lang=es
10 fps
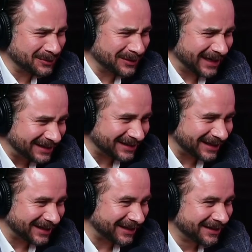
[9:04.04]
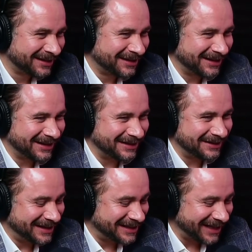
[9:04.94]
una lista eh,
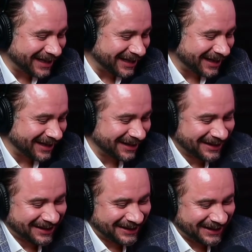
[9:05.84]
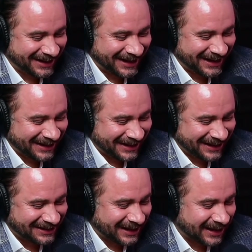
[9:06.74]
ni seria,
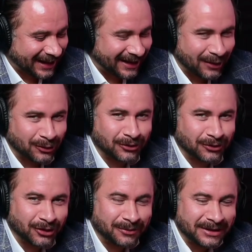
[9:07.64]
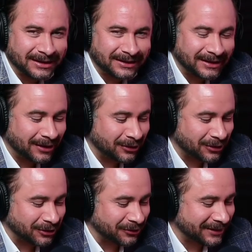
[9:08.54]
ni, cercana. Hay unos nombres que sí, hay
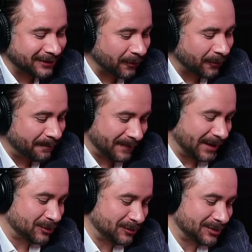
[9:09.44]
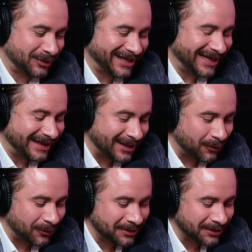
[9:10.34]
otros nombres que no, hay otros nombres que son
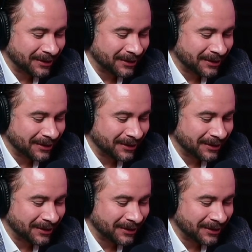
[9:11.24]
ridículos.